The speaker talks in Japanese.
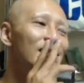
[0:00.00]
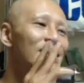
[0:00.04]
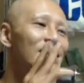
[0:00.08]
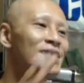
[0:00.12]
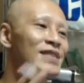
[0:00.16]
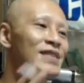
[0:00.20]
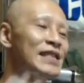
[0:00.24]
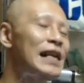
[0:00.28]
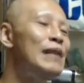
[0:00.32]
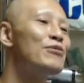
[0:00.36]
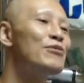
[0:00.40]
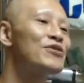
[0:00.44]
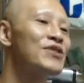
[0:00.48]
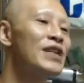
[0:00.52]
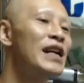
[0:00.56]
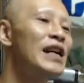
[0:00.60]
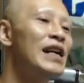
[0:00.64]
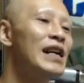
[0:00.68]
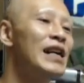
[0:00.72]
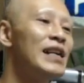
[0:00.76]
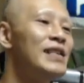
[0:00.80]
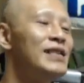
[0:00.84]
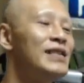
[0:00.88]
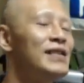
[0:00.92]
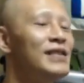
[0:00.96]
しかも
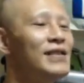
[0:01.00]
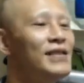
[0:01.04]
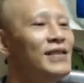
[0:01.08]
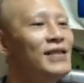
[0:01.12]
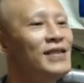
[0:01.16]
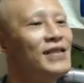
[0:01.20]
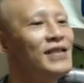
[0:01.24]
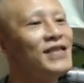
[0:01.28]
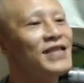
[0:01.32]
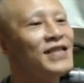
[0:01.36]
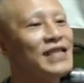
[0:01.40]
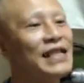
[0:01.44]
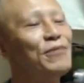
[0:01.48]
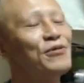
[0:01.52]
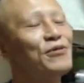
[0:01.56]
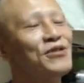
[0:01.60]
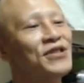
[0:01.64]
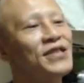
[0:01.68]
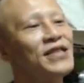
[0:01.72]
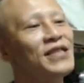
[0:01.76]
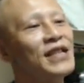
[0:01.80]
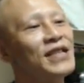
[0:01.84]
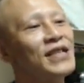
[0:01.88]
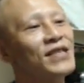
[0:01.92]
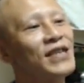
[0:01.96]
さ、しかも
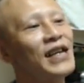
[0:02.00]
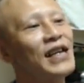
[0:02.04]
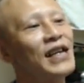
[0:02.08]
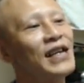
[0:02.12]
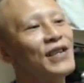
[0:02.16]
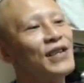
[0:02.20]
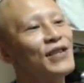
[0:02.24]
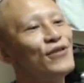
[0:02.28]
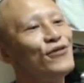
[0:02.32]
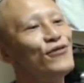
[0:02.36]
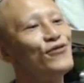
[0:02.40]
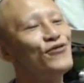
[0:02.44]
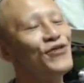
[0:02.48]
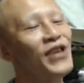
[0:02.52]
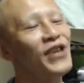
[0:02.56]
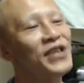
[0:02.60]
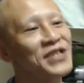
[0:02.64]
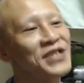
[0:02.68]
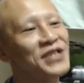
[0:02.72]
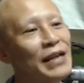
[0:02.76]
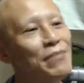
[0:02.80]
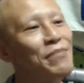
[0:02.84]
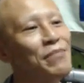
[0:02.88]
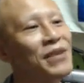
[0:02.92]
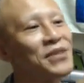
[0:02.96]
さ、なんかさ、うな
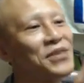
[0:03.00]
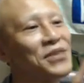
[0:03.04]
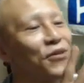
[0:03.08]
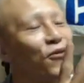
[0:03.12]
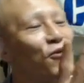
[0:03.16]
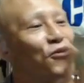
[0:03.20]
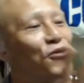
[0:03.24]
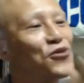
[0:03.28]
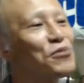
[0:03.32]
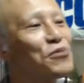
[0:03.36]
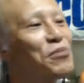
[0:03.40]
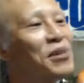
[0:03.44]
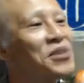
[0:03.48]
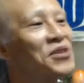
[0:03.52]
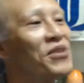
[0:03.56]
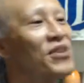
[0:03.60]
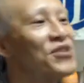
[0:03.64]
ちゃんマンって言葉では